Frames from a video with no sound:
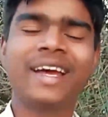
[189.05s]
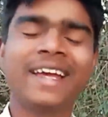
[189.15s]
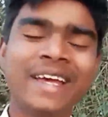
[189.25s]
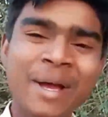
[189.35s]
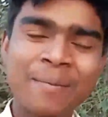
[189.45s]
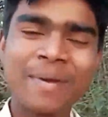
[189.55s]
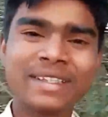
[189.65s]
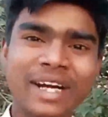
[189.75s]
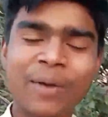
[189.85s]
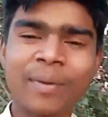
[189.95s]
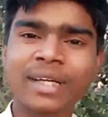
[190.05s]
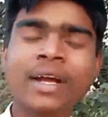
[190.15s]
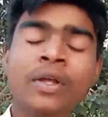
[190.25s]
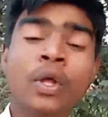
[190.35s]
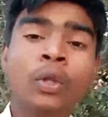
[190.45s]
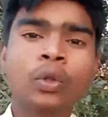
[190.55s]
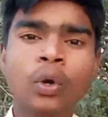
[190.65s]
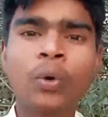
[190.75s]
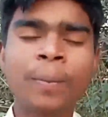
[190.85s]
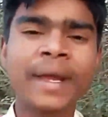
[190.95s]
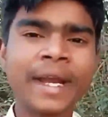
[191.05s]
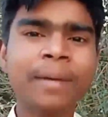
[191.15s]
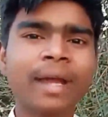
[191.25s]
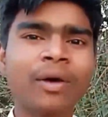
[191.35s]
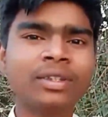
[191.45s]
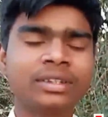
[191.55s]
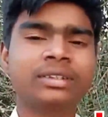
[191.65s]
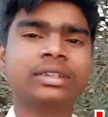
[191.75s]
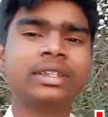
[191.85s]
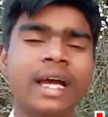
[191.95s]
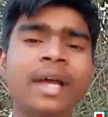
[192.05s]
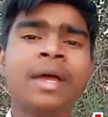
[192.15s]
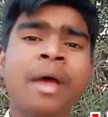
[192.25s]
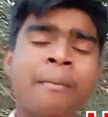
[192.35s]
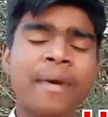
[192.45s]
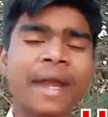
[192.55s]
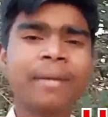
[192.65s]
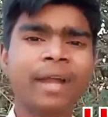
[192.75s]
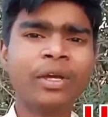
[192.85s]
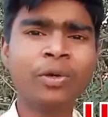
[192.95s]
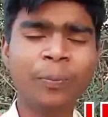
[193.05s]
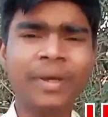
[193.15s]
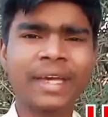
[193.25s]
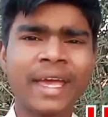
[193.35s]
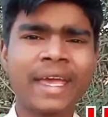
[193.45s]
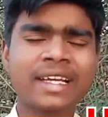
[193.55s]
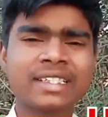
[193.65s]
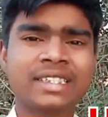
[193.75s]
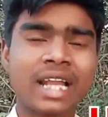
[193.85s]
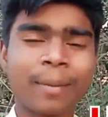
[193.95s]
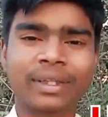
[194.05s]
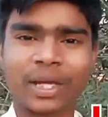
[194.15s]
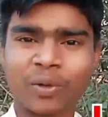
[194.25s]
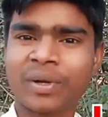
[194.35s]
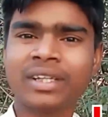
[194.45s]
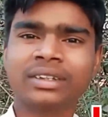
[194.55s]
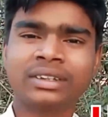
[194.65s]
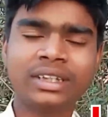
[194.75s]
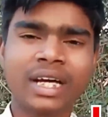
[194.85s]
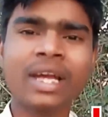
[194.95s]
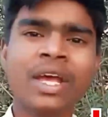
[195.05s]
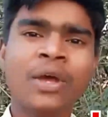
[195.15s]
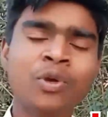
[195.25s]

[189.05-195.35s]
कैसे कर रहा हूँ मजाक तो मैं रहने वाला हूँ जी हाँ मैं रहने वाला यूपी के एक ज़िला बधाई में मतलब, जी हाँ